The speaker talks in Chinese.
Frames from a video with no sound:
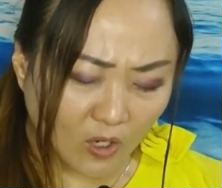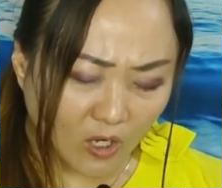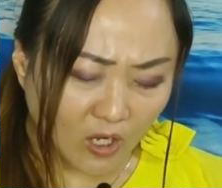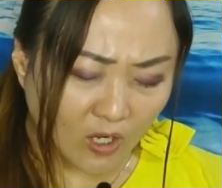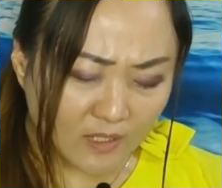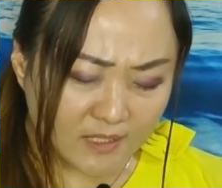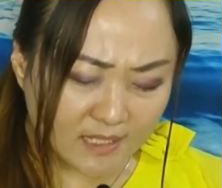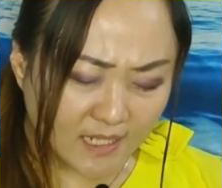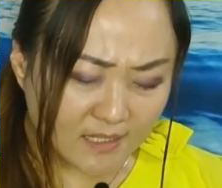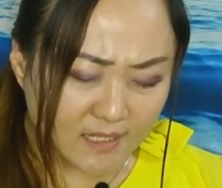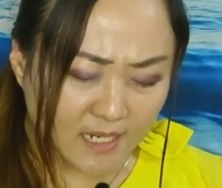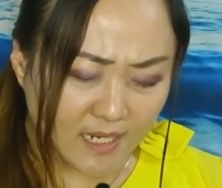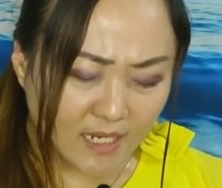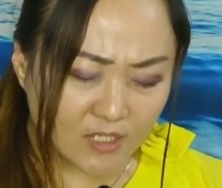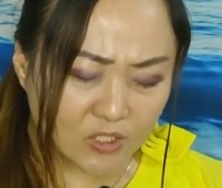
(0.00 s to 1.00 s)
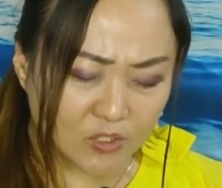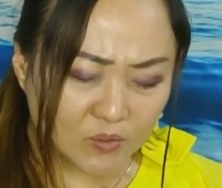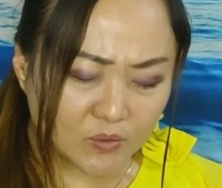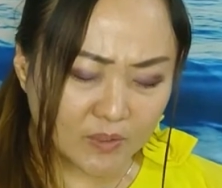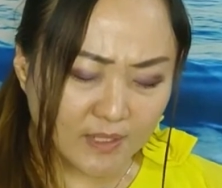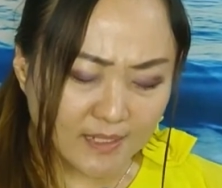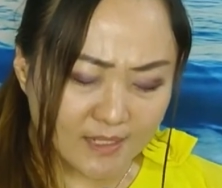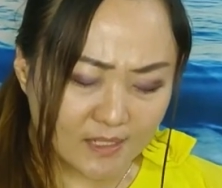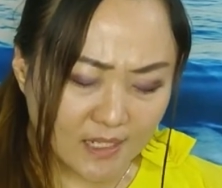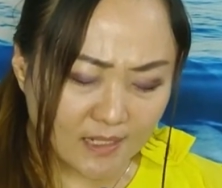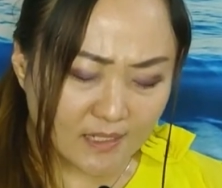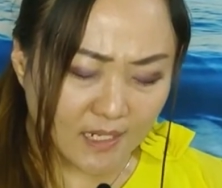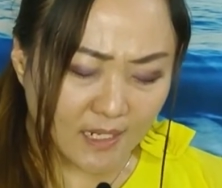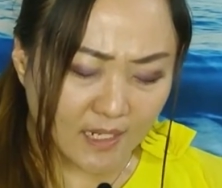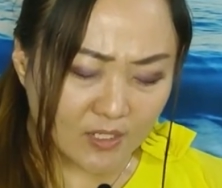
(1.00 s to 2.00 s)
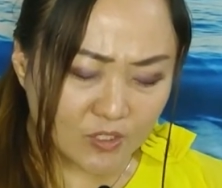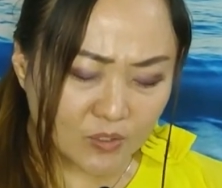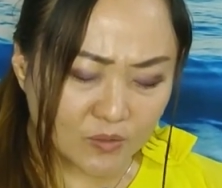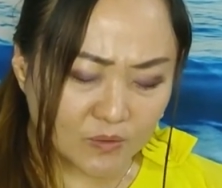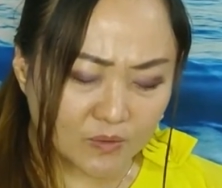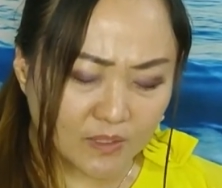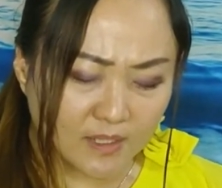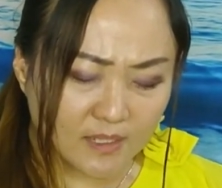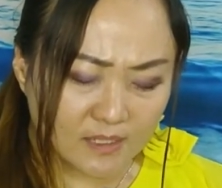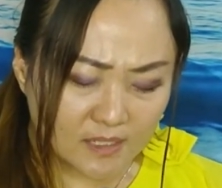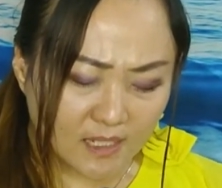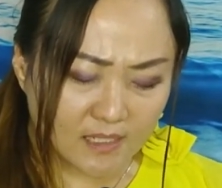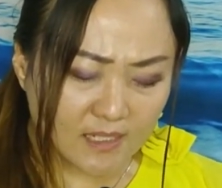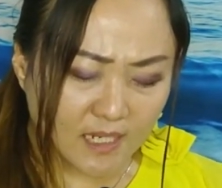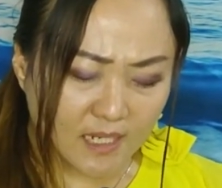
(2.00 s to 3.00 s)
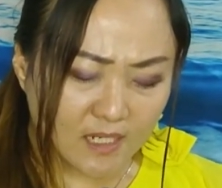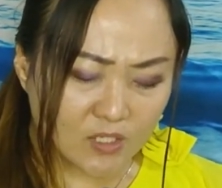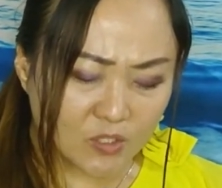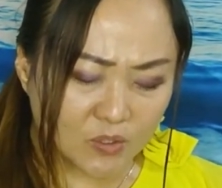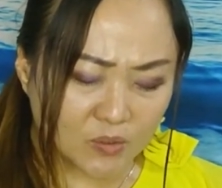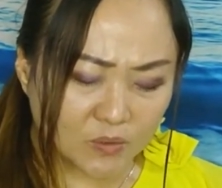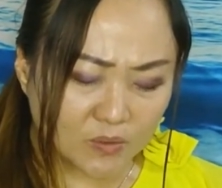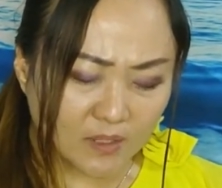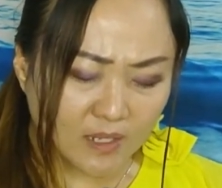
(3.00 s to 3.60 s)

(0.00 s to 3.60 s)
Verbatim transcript: 哦，谢谢耶稣，谢谢耶稣，谢谢主。